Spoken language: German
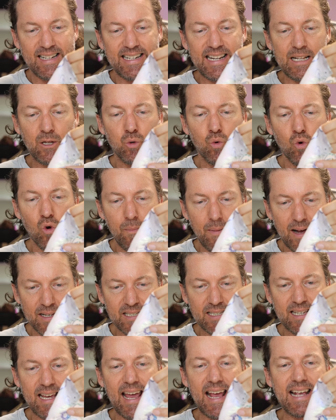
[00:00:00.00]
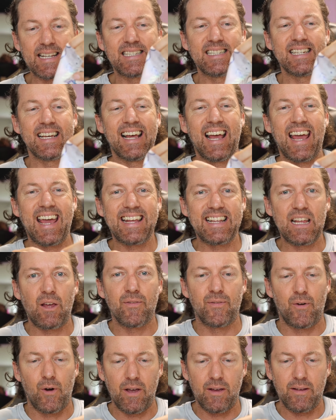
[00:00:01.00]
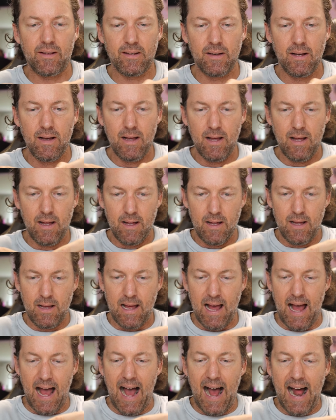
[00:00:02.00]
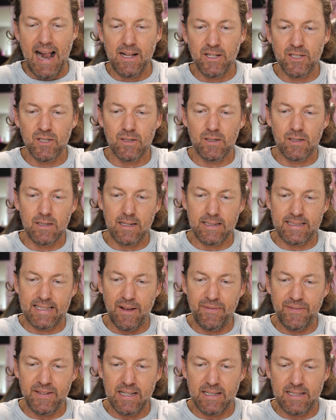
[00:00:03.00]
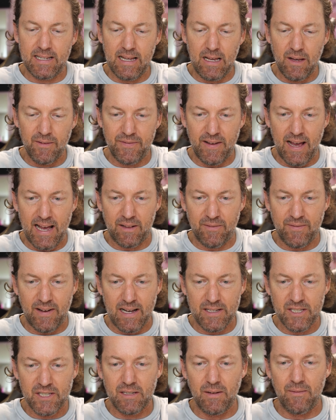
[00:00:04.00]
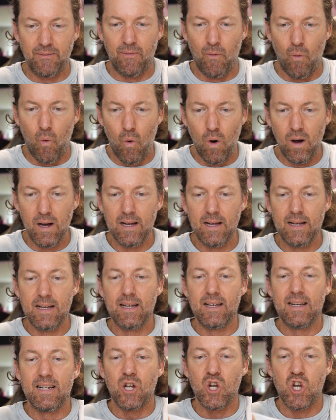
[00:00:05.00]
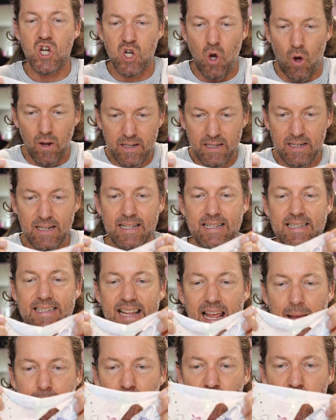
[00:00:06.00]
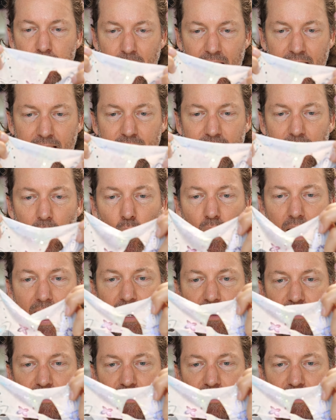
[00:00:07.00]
Die Tuchmaske ist richtig feucht. Also definitiv etwas, wo schon dementsprechend auch